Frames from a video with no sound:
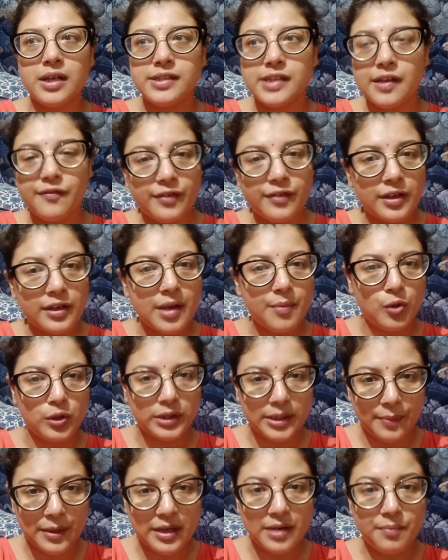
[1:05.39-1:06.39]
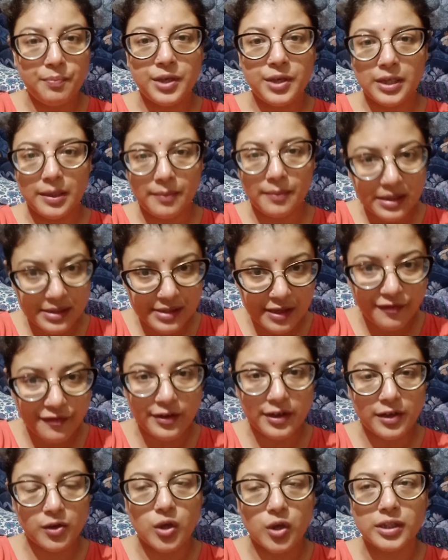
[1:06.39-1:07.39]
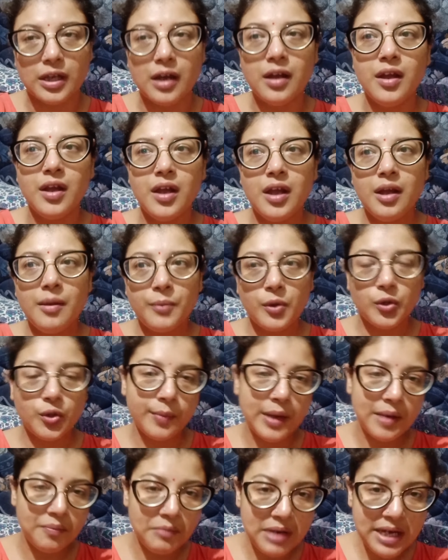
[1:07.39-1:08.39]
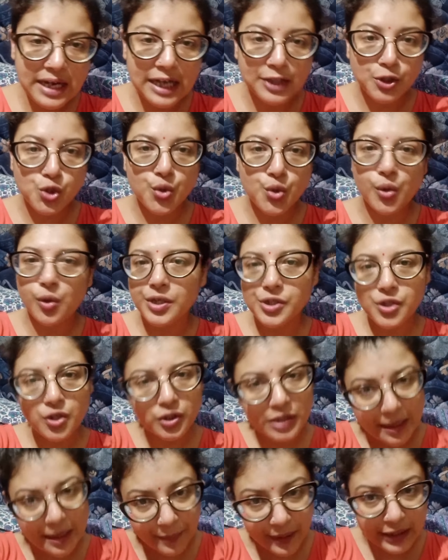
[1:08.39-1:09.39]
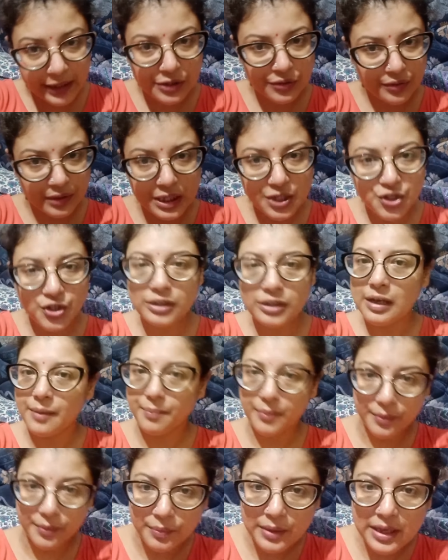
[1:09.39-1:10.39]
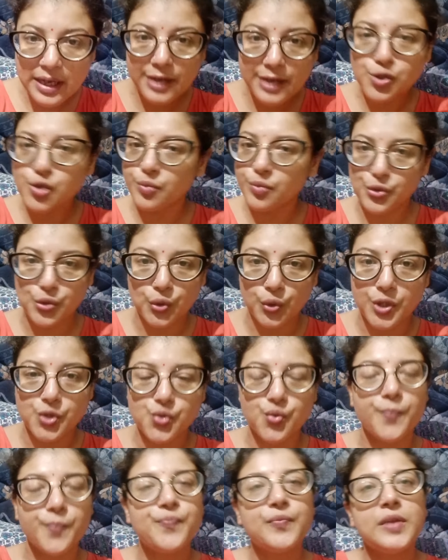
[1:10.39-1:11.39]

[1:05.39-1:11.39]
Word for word: জেফারকে বলতে পারি প্রীতম আর জেফারের কথা প্রথমে এমনিই কাজ শুরু করেছিল তারপর একটা রিলেশন তারপর বিয়ে সমস্ত কিছু